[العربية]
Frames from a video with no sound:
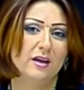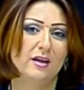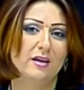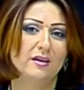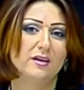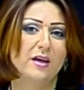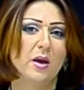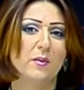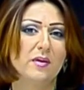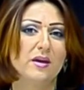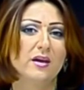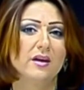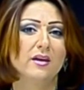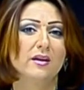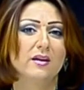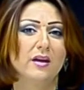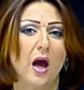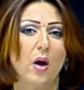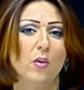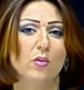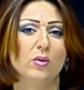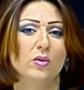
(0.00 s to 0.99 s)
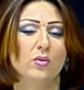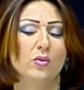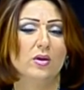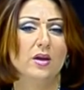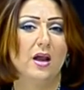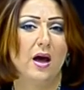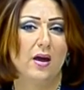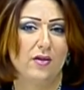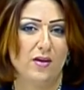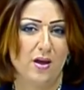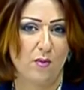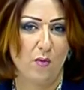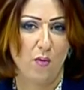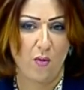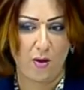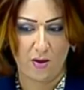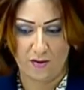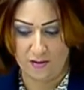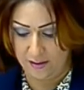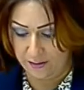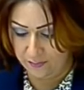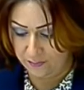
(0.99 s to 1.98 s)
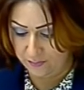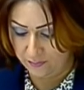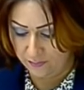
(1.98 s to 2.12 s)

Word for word: آه، كبير إيه. حول كل هذه المواضيع